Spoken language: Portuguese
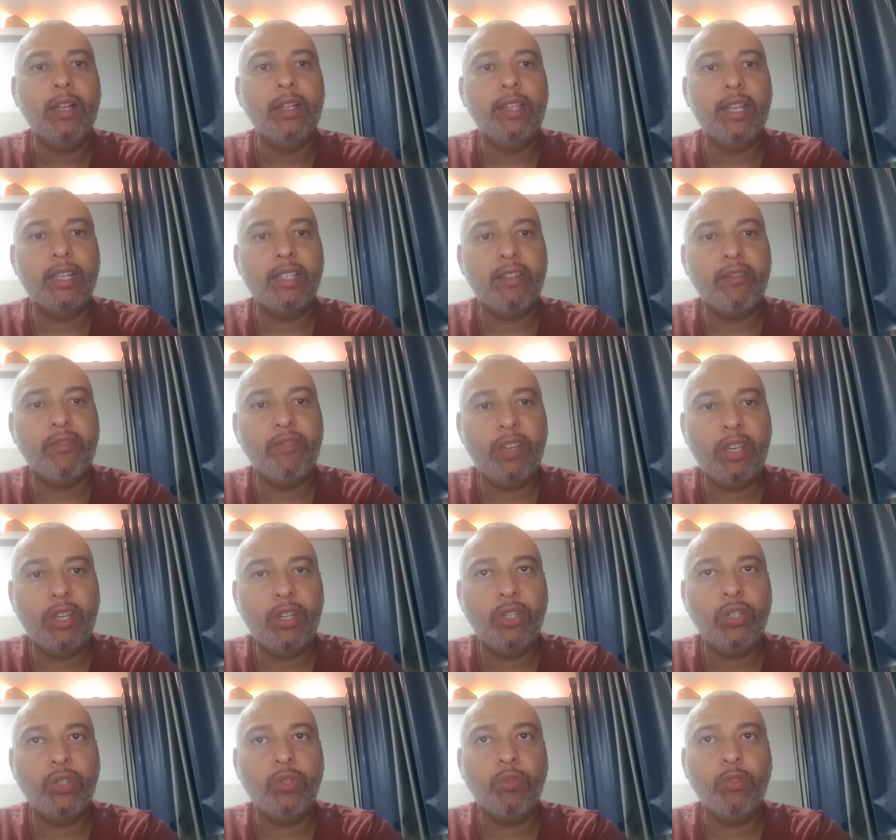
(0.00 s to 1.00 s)
Dessa
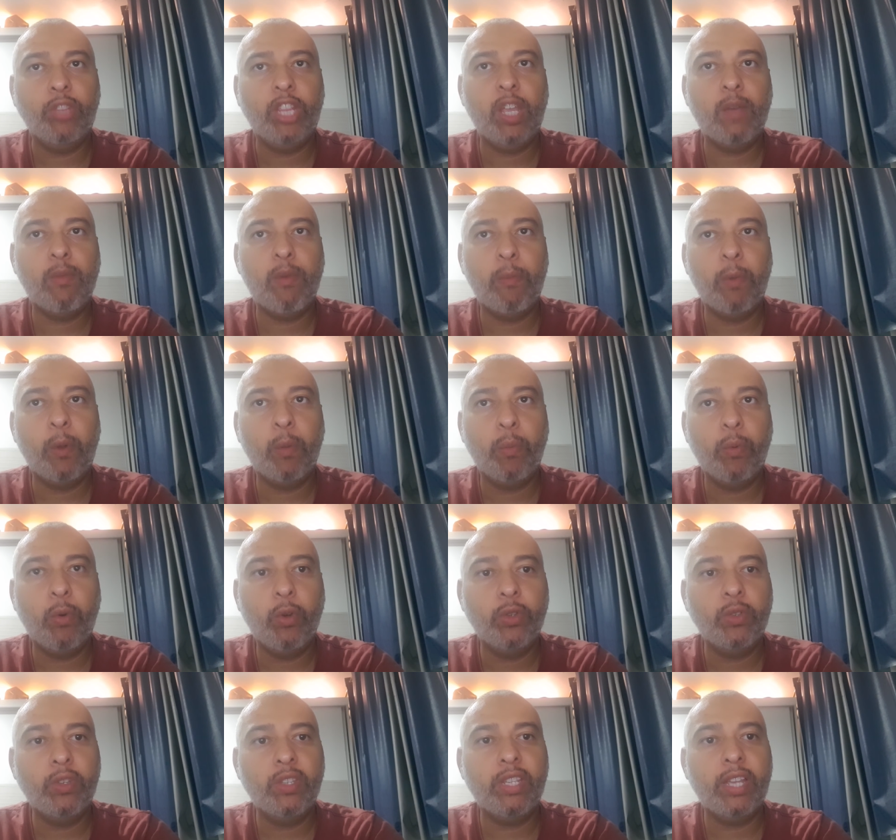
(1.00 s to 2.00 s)
vez, o tema
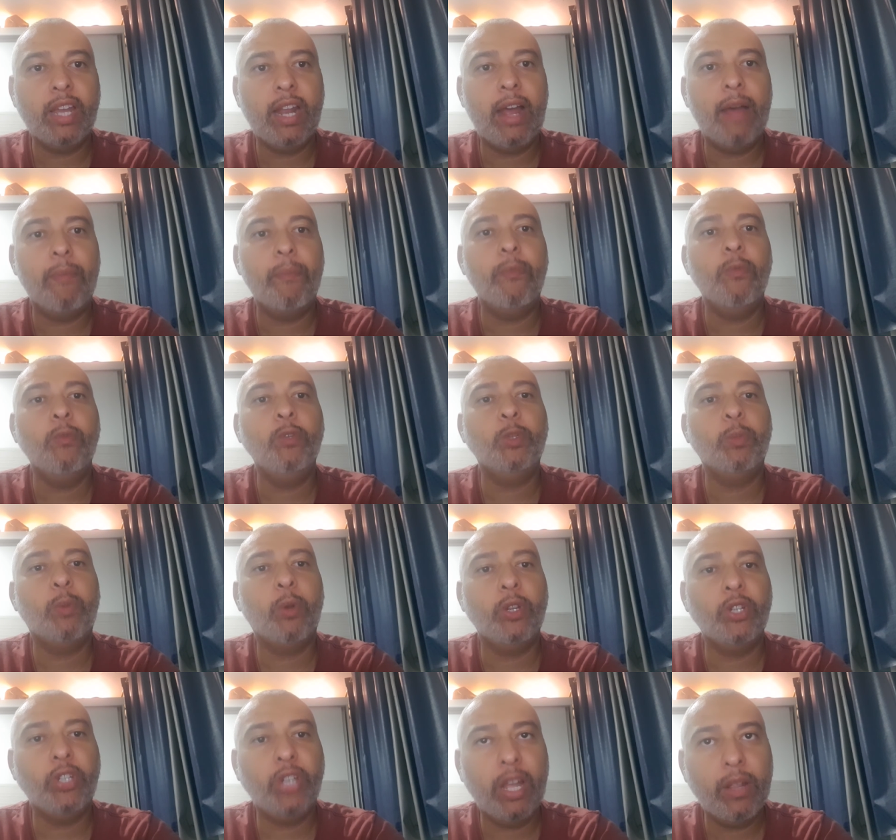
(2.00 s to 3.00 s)
proposto será os
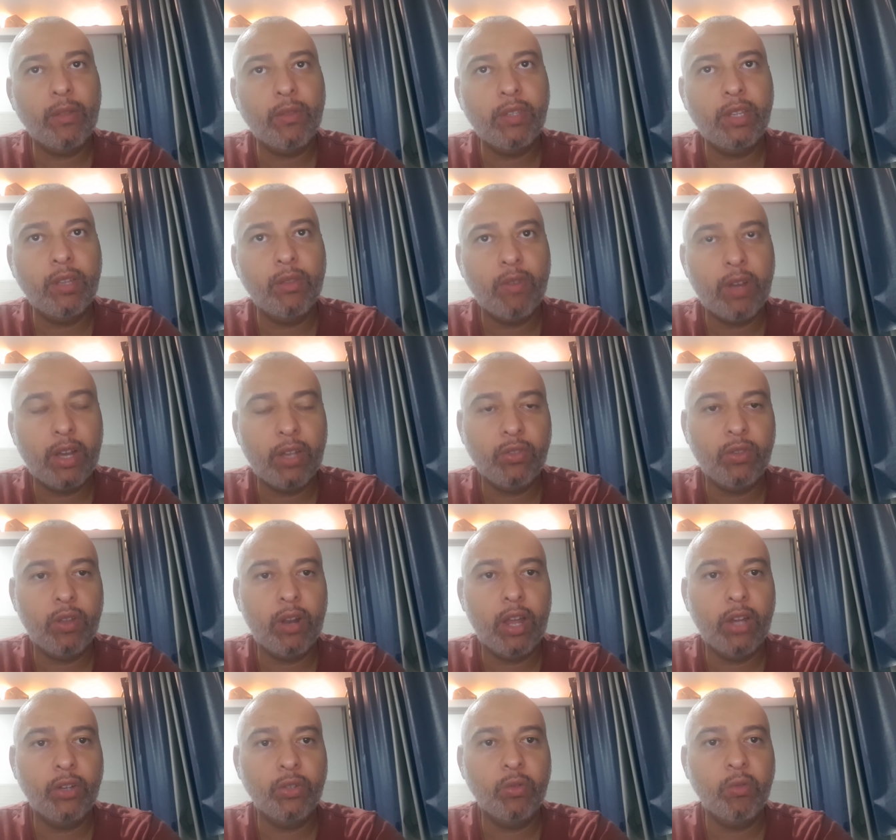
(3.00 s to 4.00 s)
projetos
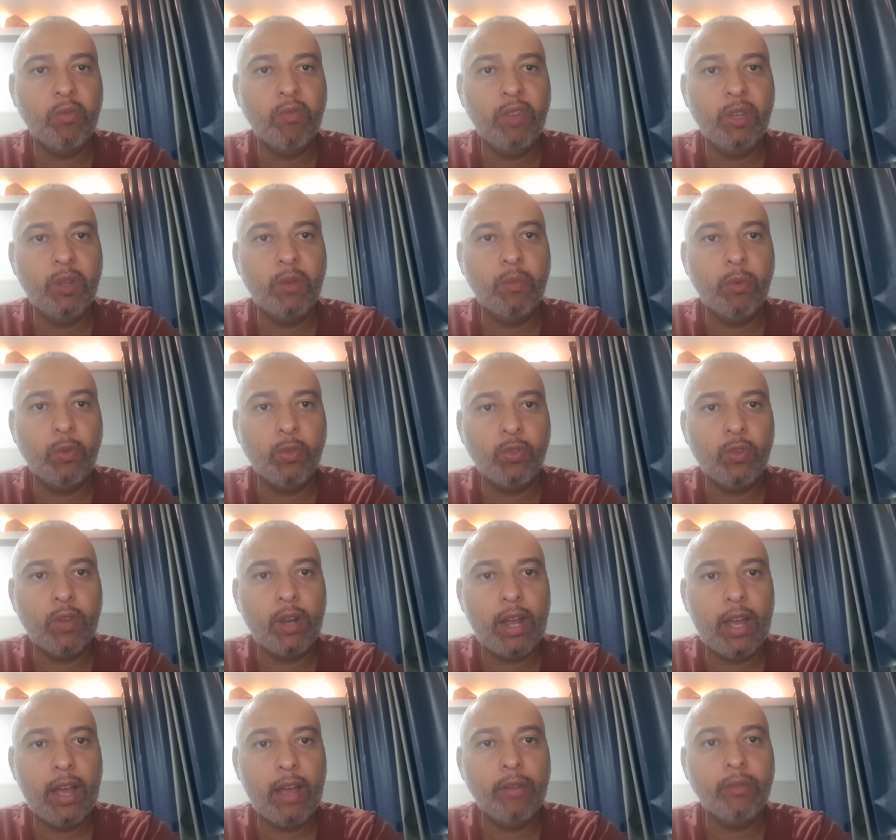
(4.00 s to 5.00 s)
educacionais do governo
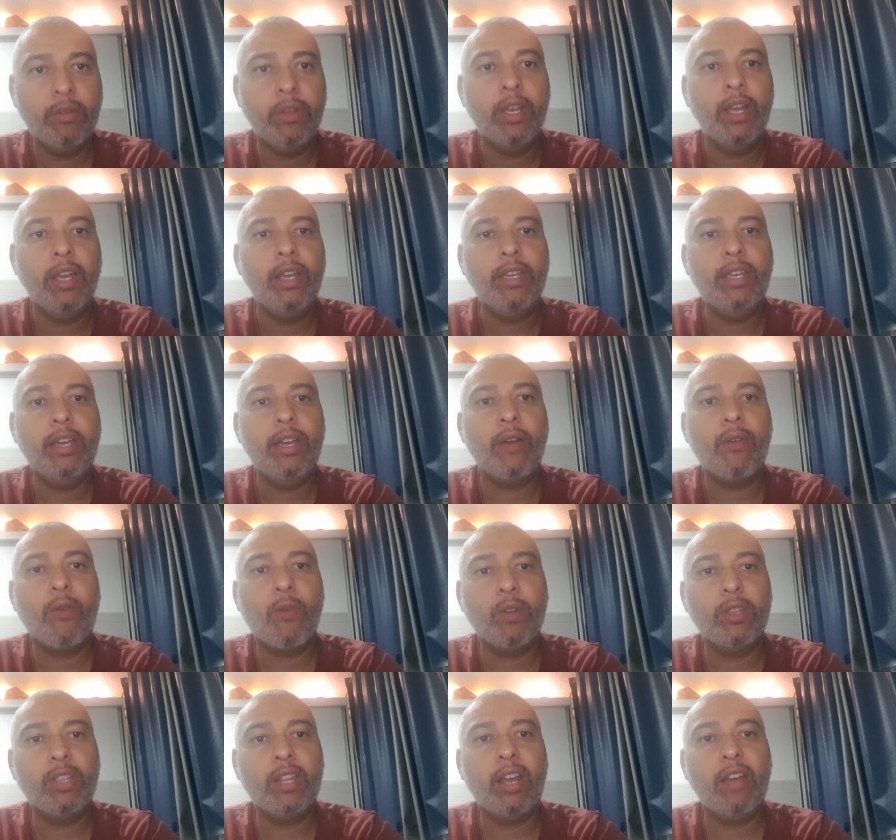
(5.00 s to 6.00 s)
Bolsonaro e a
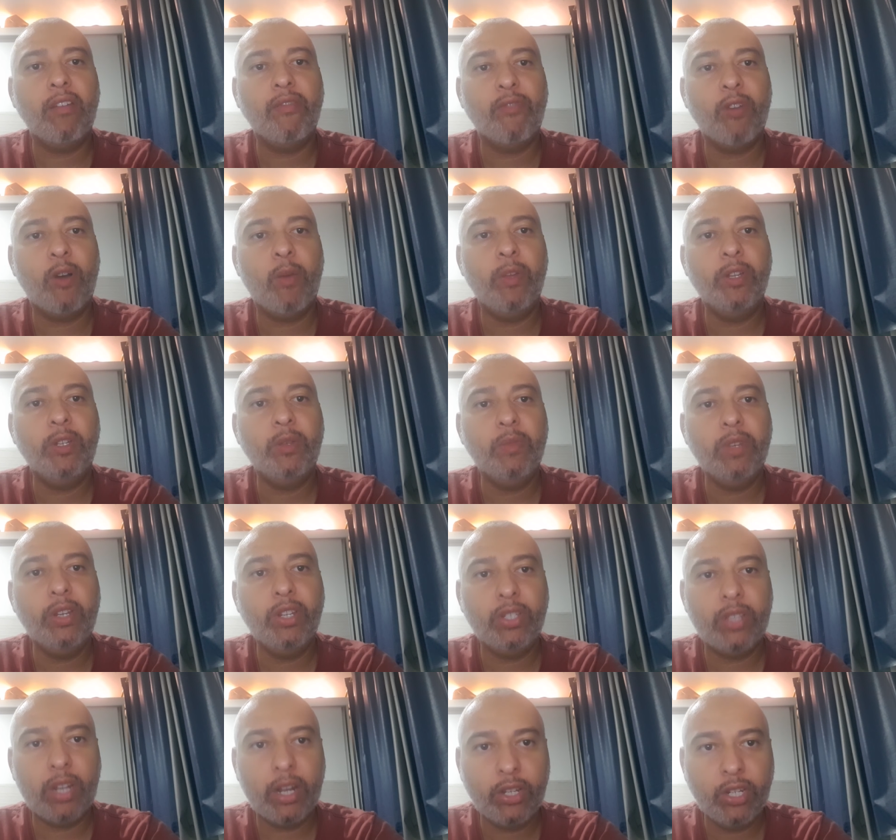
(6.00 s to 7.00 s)
contra-reforma
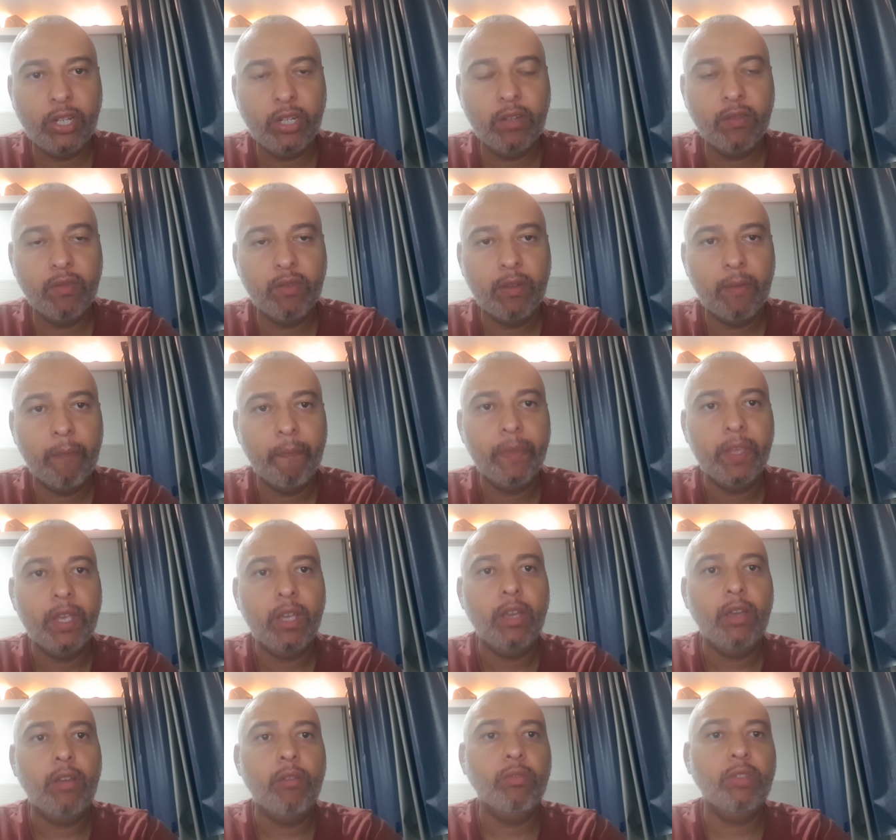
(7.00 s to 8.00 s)
administrativa.
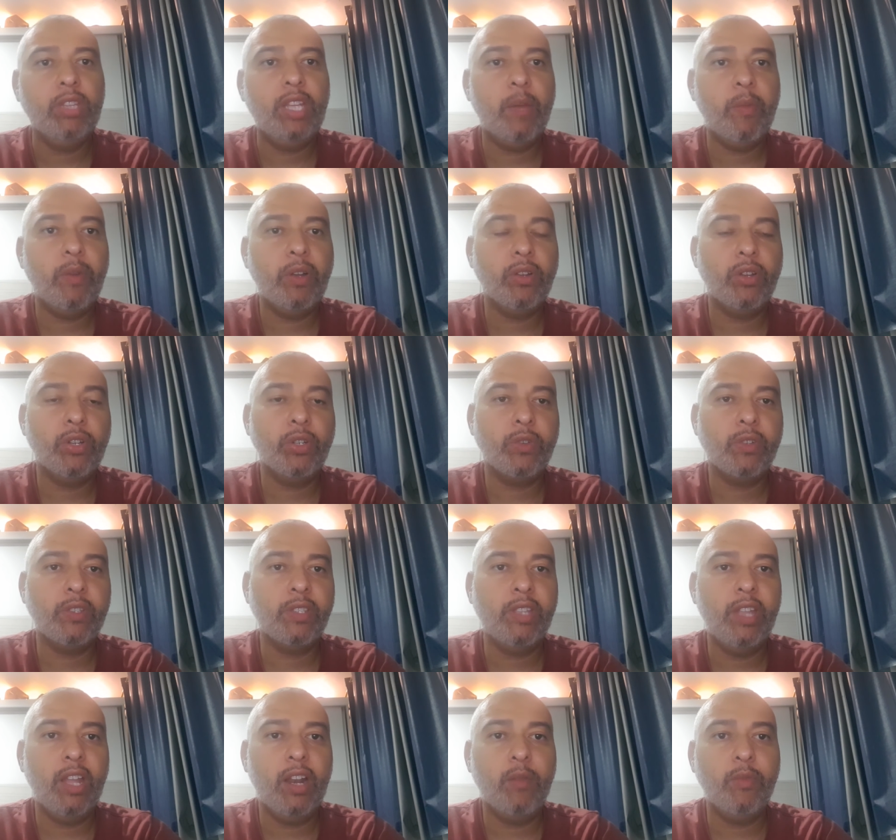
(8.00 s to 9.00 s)
Um tema que nós
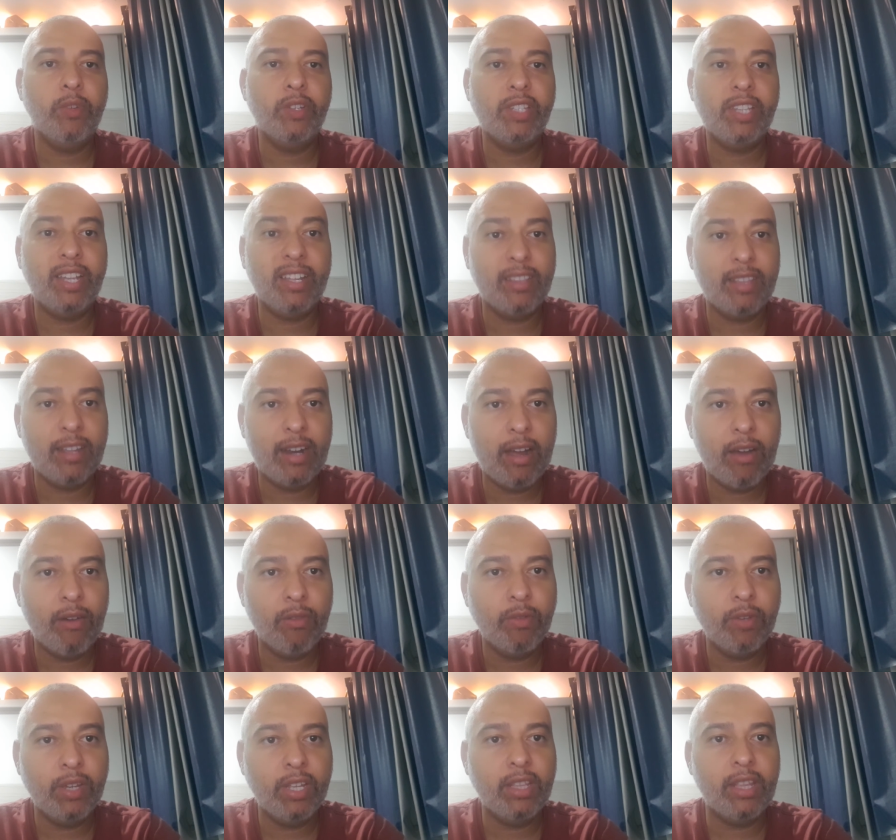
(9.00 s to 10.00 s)
consideramos
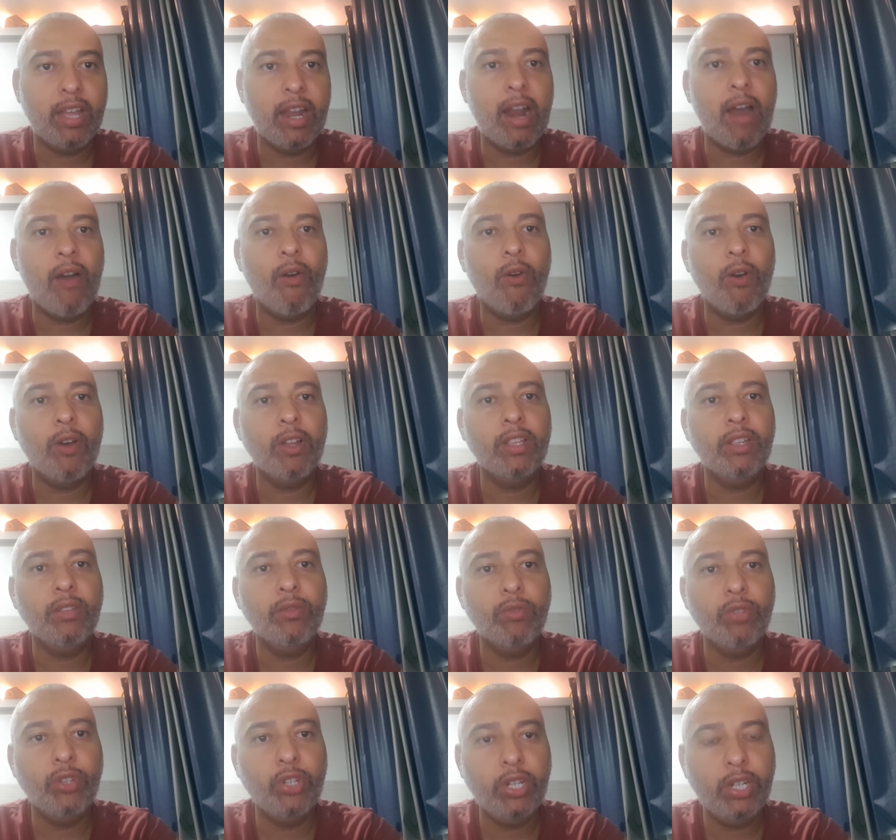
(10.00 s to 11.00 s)
central e que está na ordem
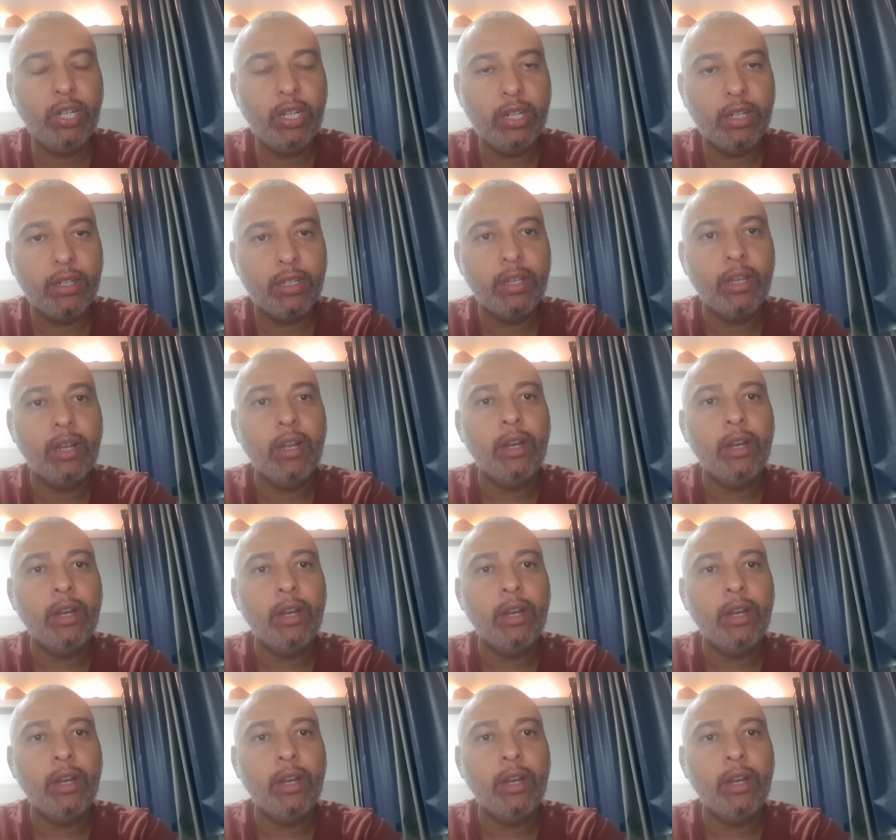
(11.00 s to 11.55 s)
do dia